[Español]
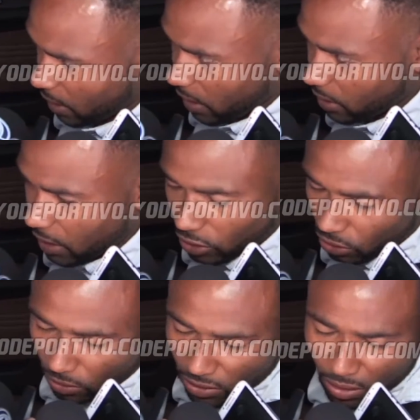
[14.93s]
Y de hecho
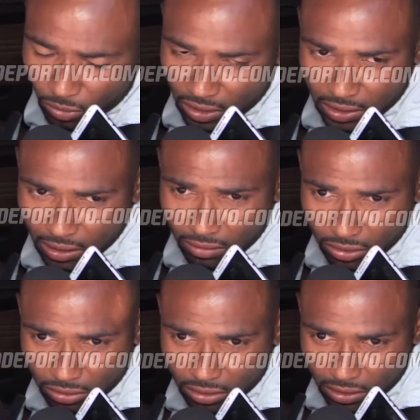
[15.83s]
no lo estamos haciendo.
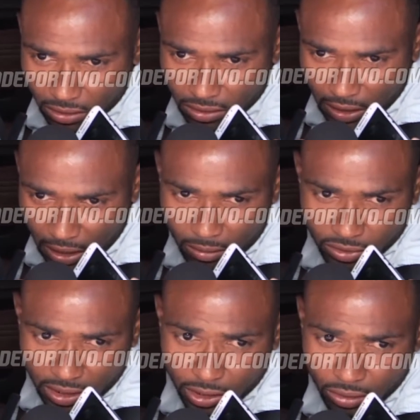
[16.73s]
Entonces
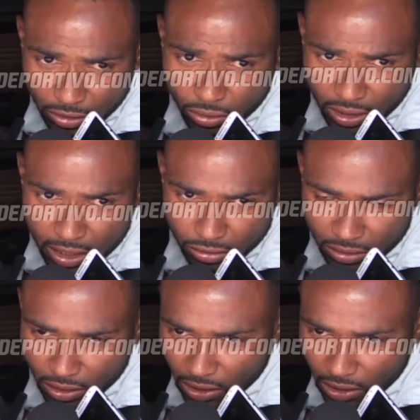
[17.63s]
quedamos en deuda con ellos.